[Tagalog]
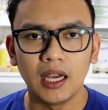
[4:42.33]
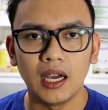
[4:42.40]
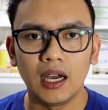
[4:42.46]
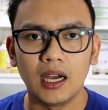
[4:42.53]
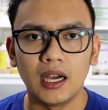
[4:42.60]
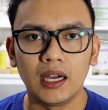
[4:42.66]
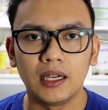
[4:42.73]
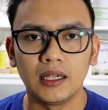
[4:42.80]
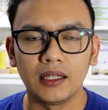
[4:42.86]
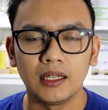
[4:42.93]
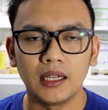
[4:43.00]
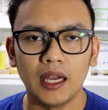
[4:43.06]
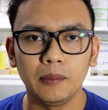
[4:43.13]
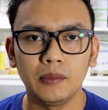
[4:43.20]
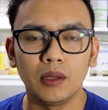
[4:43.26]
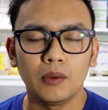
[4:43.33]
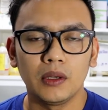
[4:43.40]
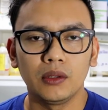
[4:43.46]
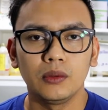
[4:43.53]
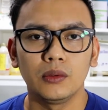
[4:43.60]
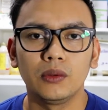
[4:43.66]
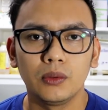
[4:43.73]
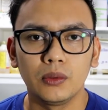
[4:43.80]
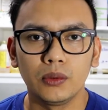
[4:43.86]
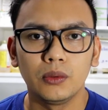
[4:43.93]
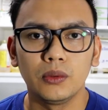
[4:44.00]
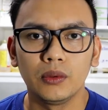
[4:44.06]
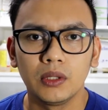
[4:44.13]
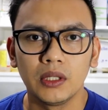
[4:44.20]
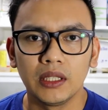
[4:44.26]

uh, I'm the one who